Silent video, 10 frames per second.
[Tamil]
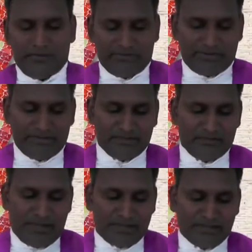
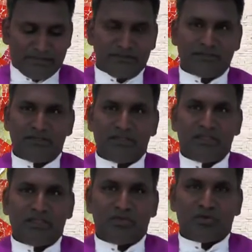இவர்களுக்கு மக்களுக்கு
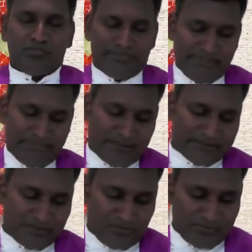கொடுப்பதை
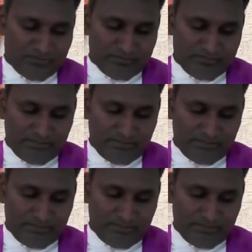பார்க்கிறோம்